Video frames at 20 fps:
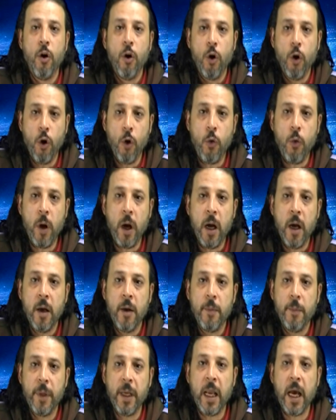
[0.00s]
هو
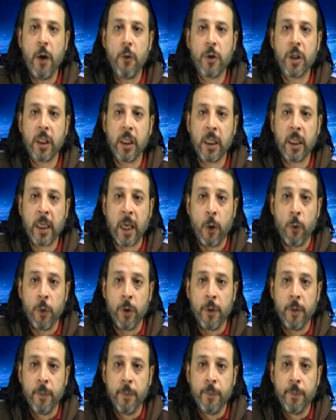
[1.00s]
من أوجد الكون